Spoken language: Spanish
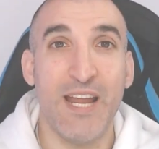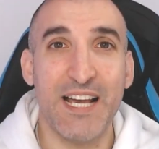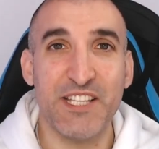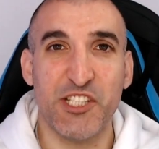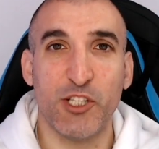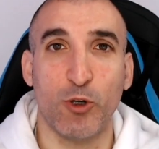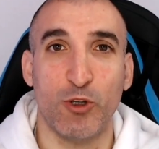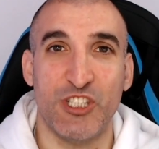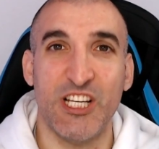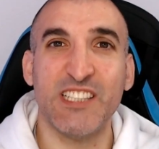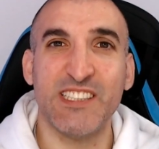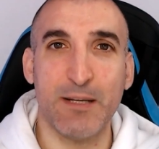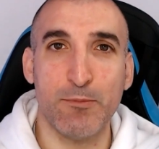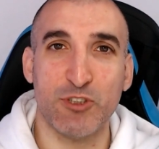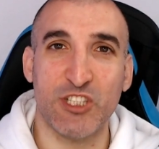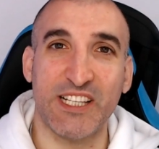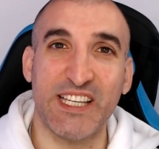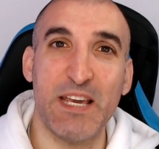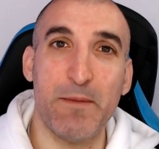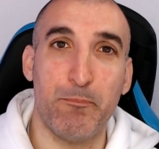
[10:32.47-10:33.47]
nada chicos, ya
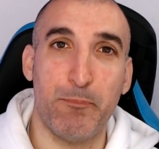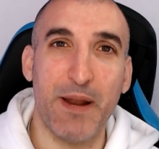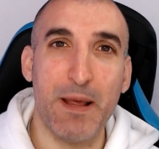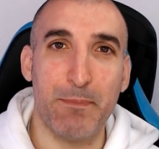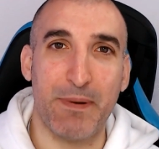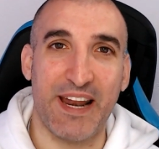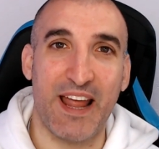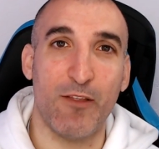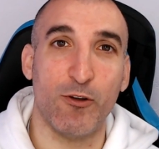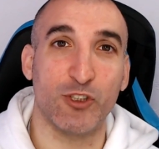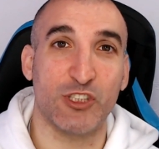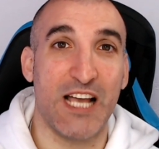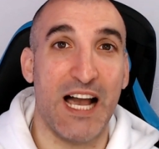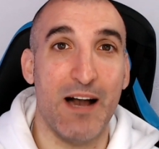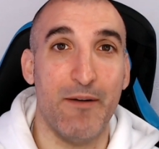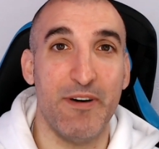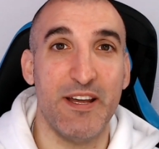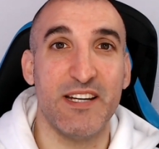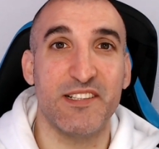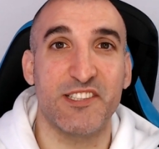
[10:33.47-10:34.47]
estamos aquí preparados
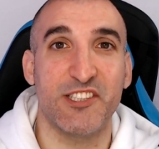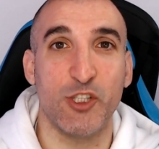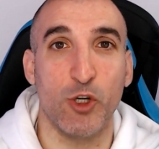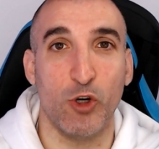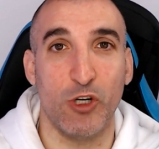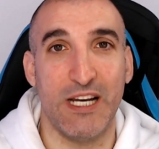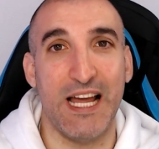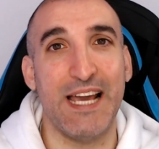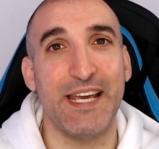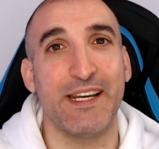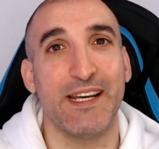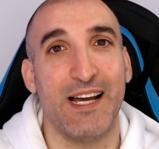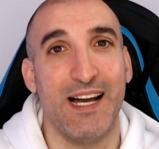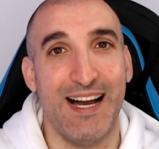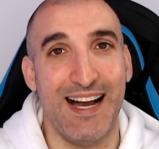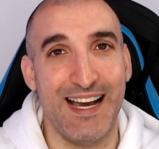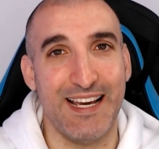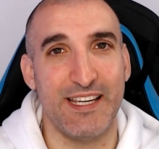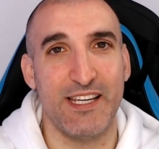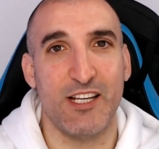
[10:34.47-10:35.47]
a ver si online
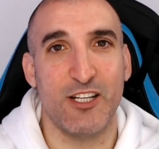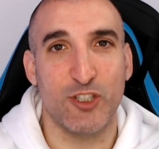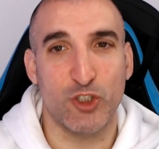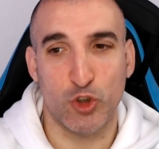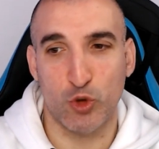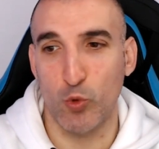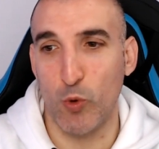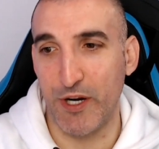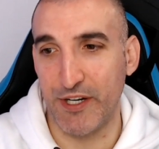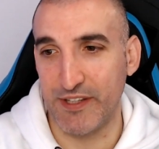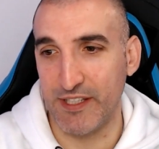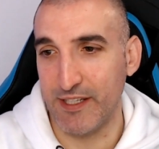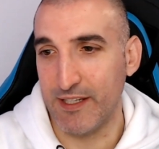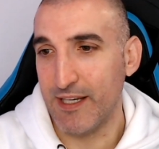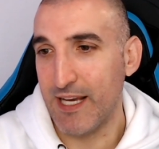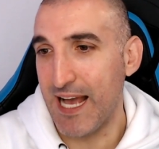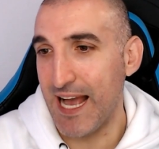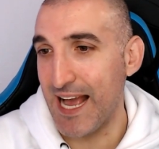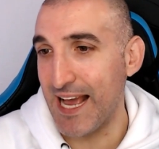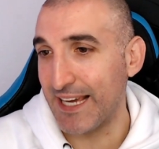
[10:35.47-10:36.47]
hay suerte.
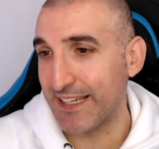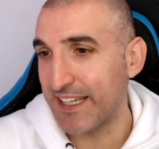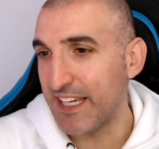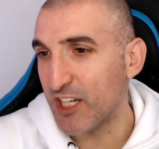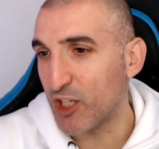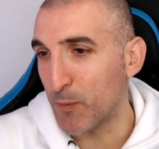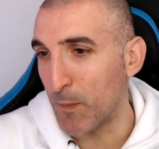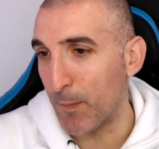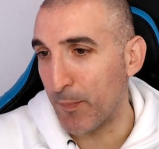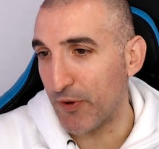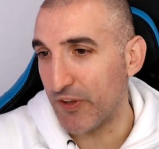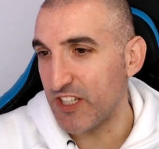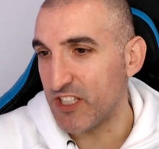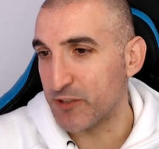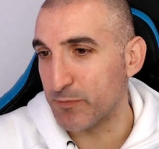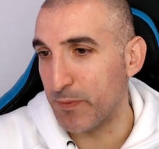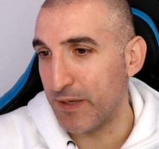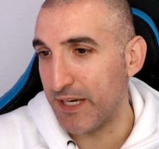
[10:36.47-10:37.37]
Aquí como podéis